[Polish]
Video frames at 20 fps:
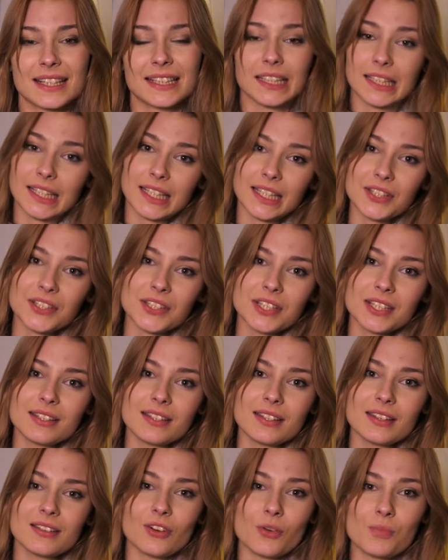
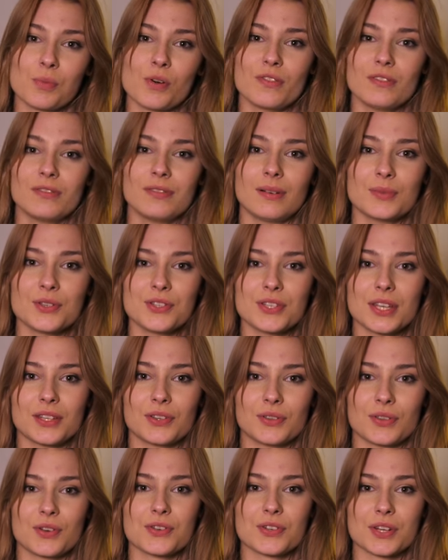Także opowiem Wam
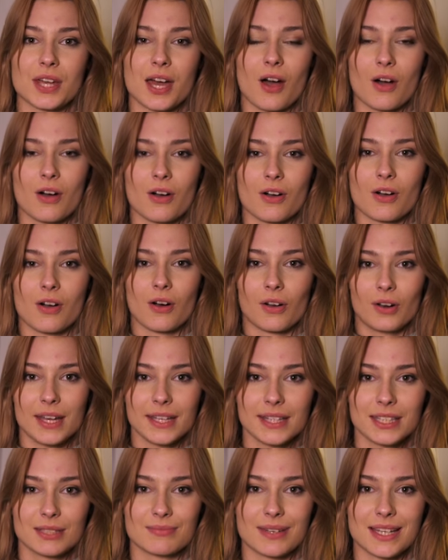dzisiaj troszkę o
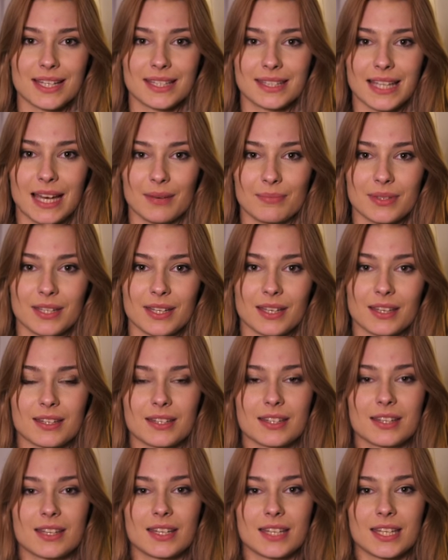kolejnym etapie
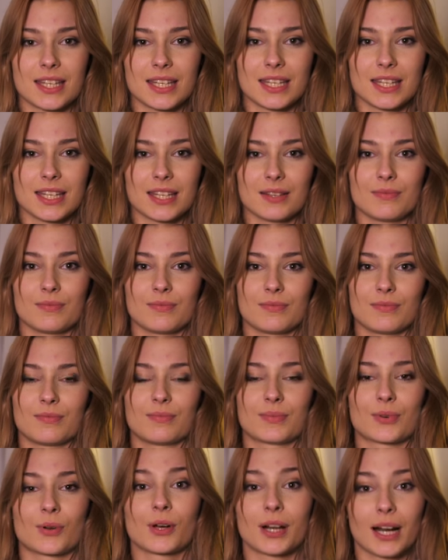
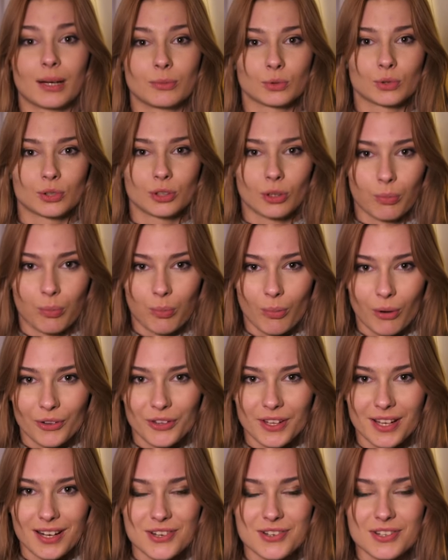e, programu Top
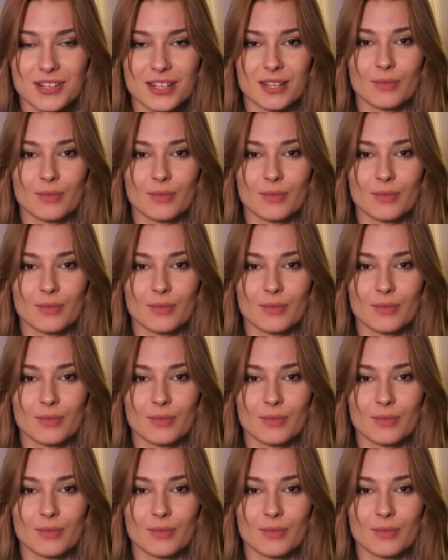Model, czyli